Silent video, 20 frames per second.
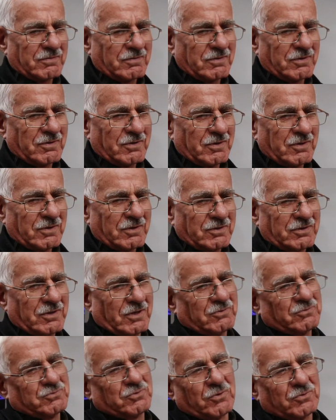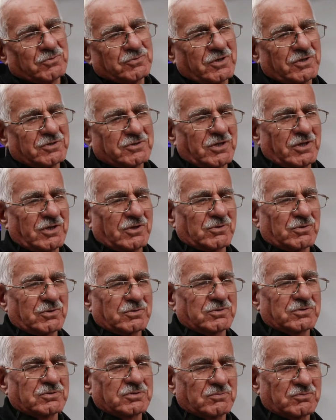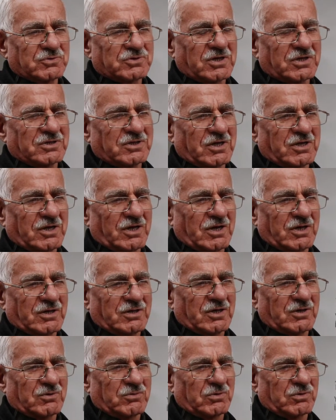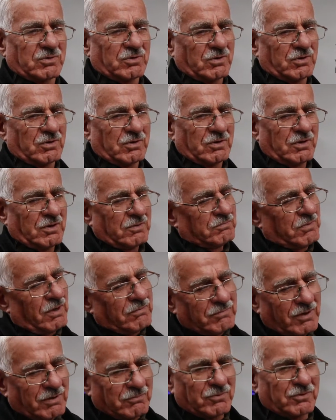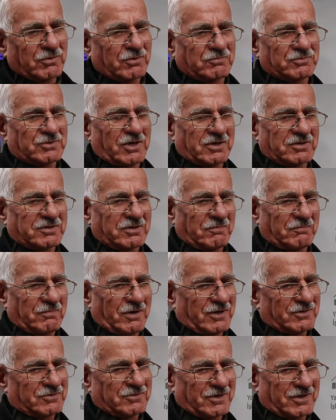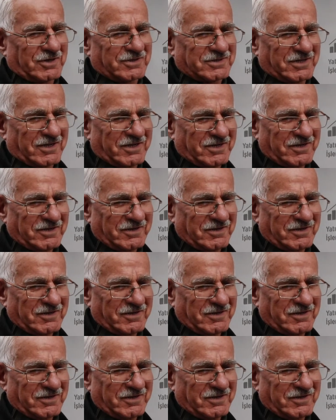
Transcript: oldu mesela ilçeye? Çok güzel şeyler oldu kızım. Dışarıdan gelenler görüyor. Ben memnunum şahsen bana sorarsan.